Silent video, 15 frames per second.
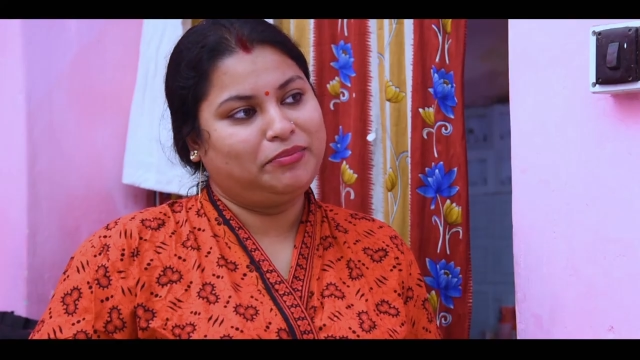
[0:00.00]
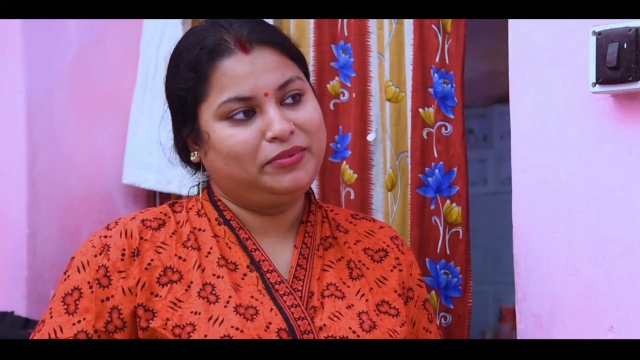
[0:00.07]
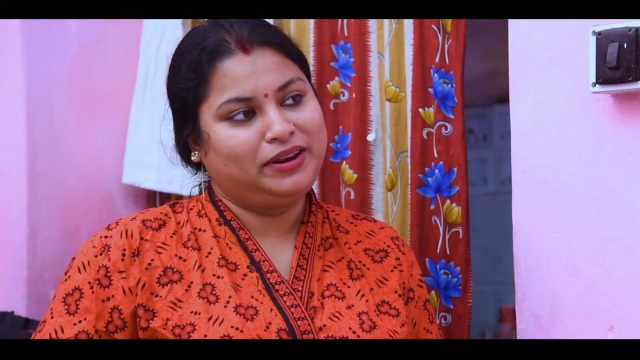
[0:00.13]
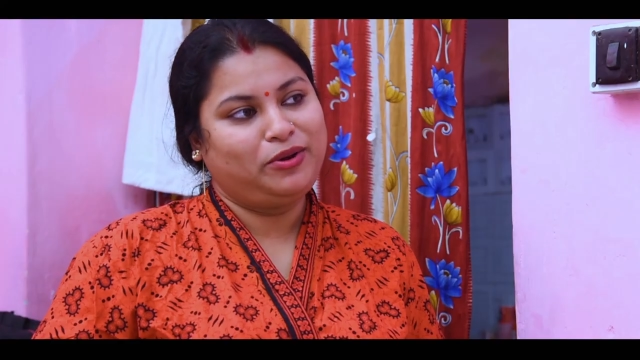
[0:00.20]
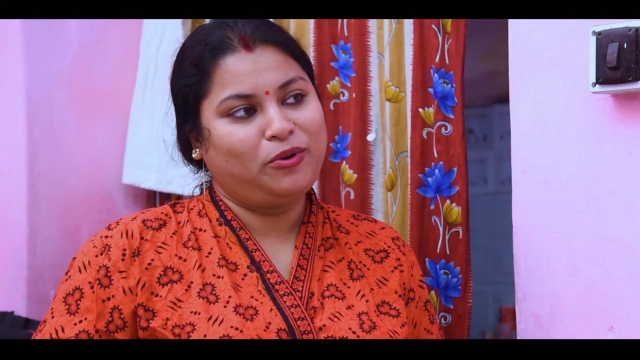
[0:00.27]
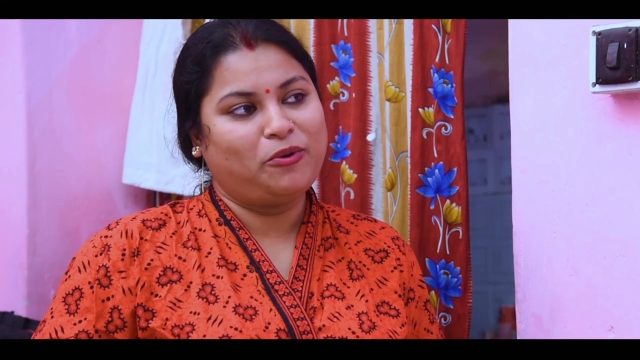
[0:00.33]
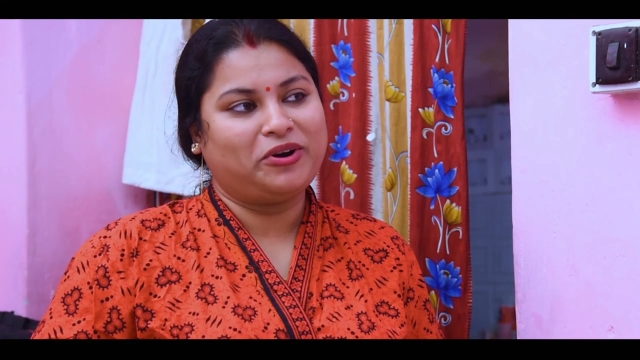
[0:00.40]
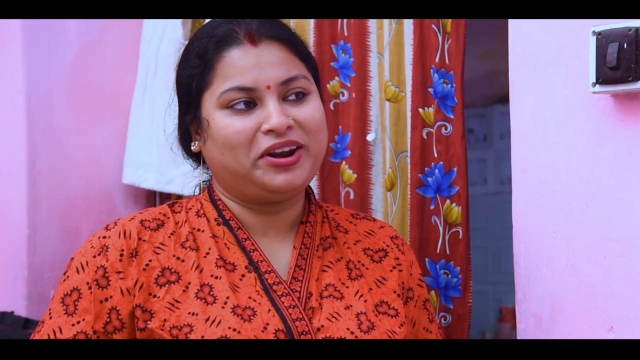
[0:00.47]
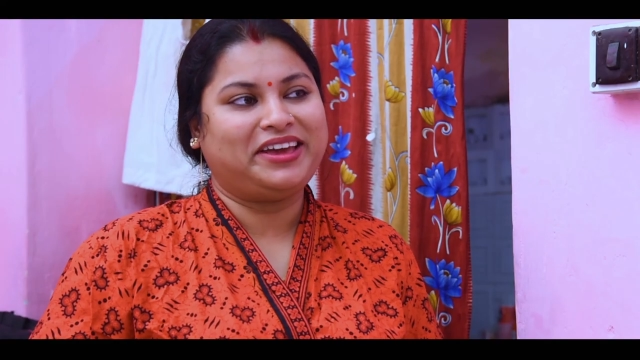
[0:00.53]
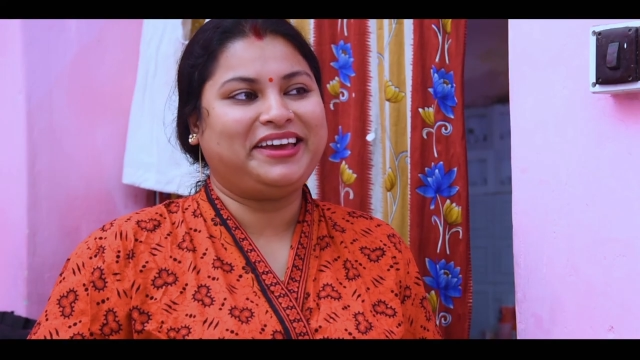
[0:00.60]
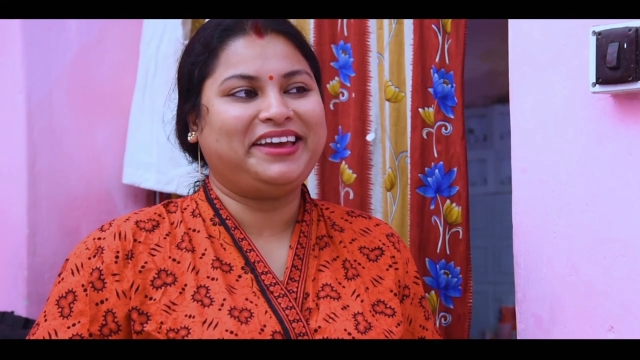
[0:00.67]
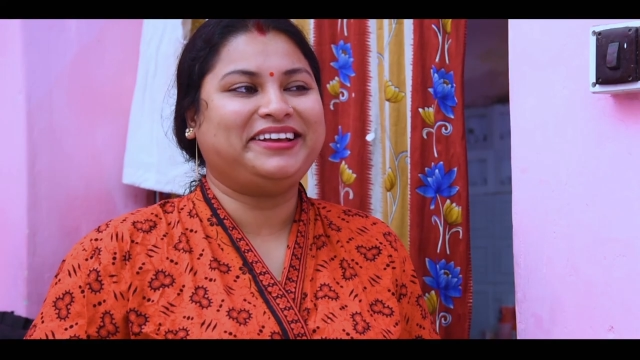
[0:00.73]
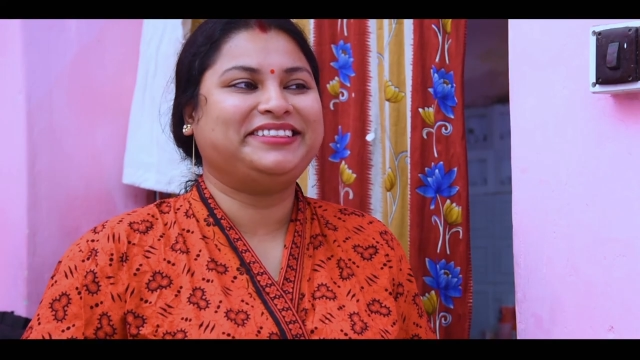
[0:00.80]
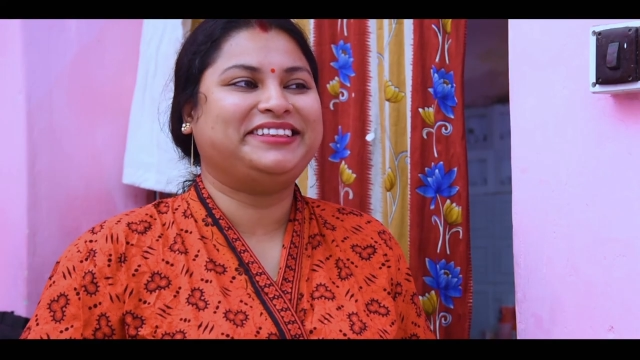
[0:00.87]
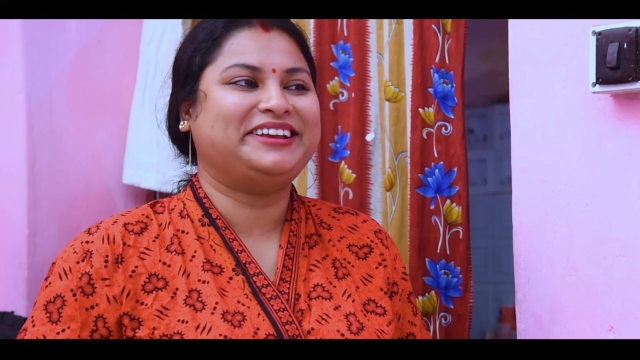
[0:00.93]
আপনি
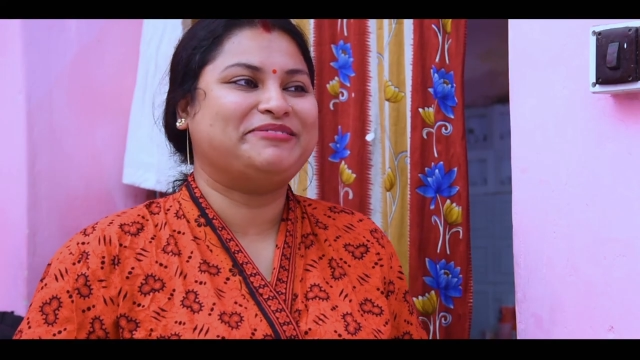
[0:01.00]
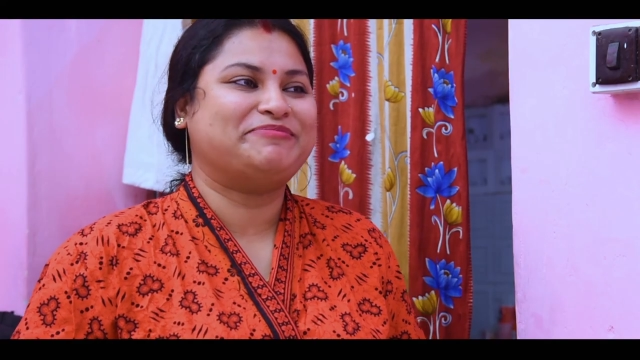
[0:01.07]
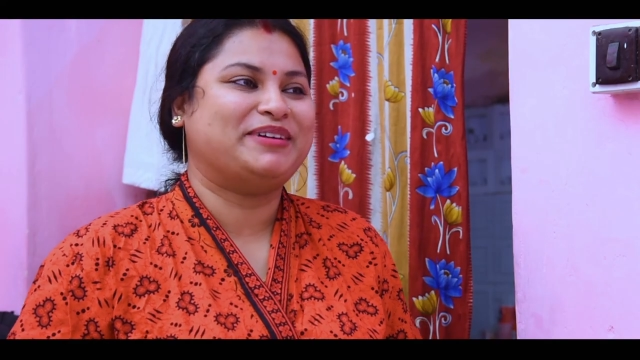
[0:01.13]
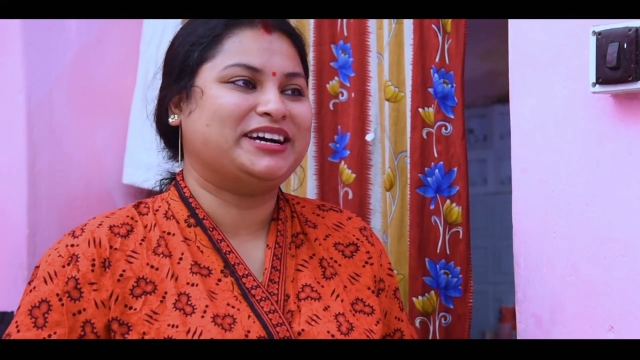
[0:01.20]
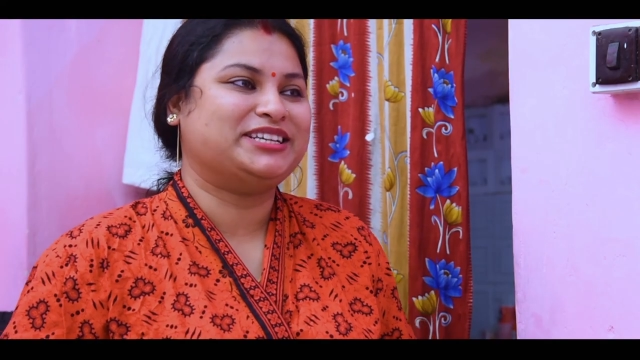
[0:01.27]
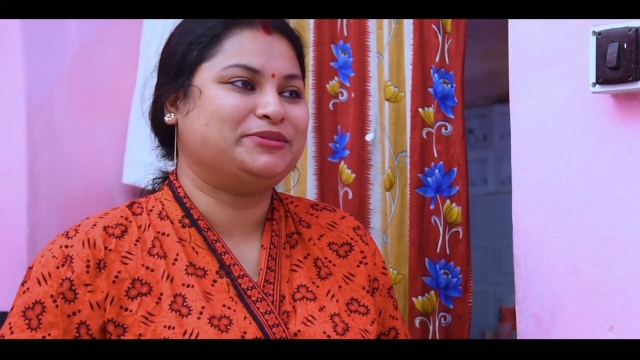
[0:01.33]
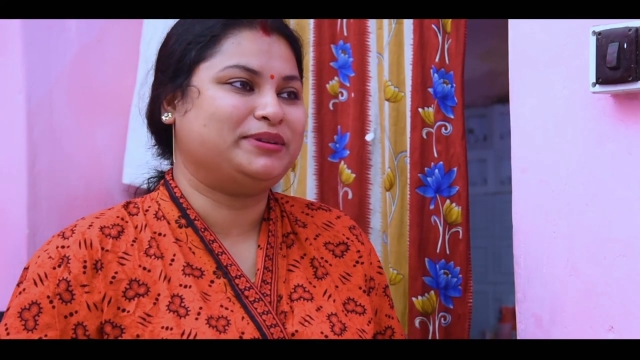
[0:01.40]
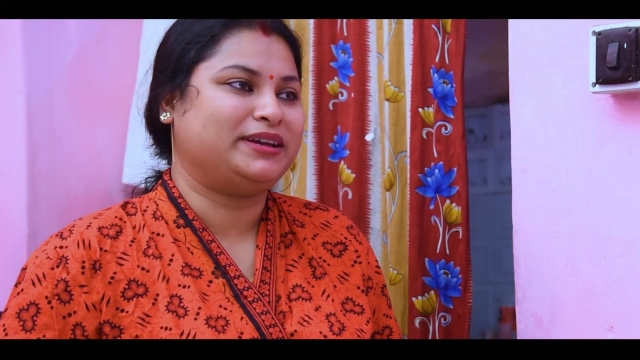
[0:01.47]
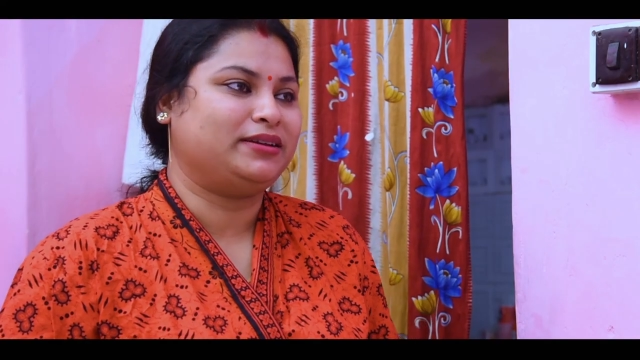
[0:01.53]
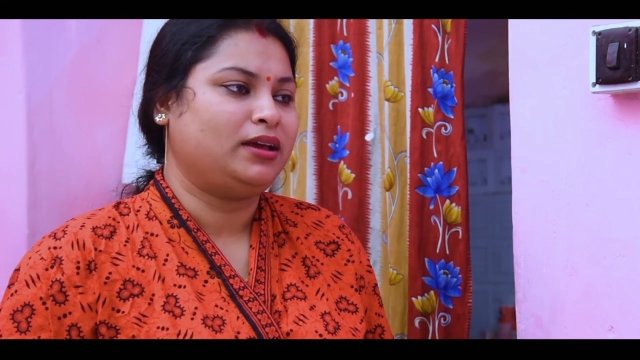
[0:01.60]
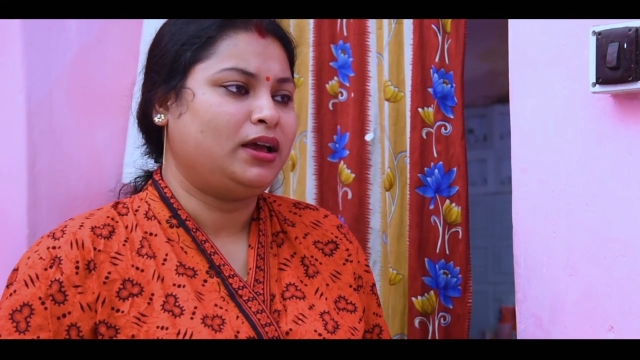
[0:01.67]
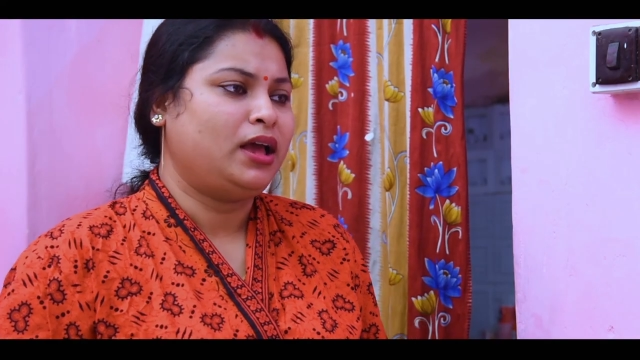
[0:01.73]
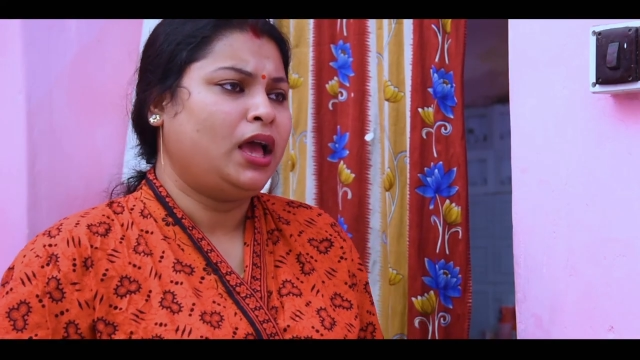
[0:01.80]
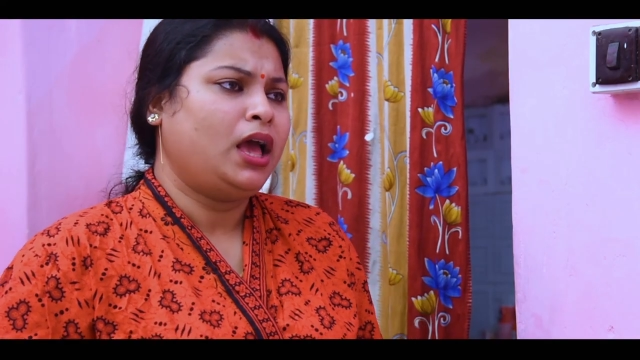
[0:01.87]
অনেক দিন বাঁচবেন